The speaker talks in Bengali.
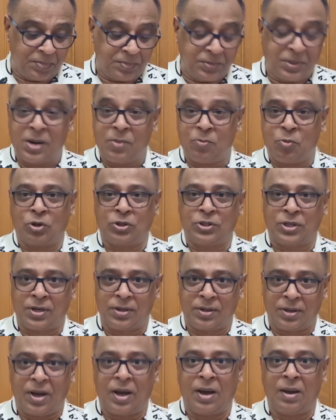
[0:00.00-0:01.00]
তিনি বলছেন
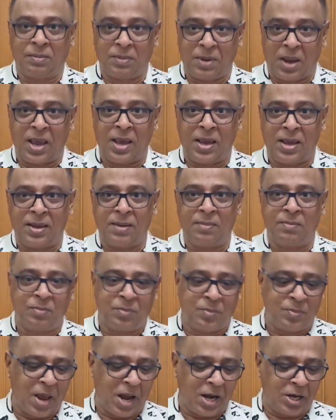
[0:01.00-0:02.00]
এই
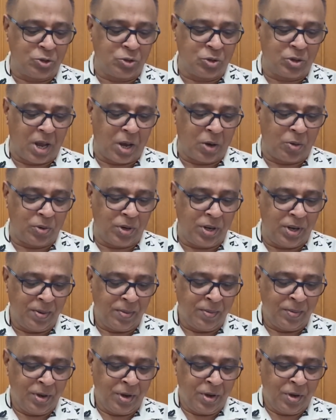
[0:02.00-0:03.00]
বিয়াল্লিশ জন নাগরিক
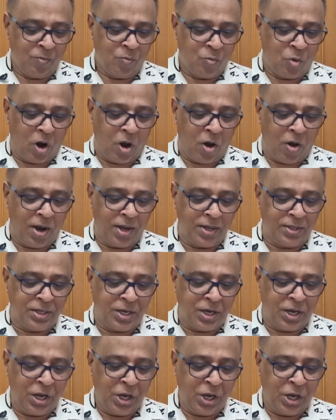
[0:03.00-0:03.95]
বলা হয় যে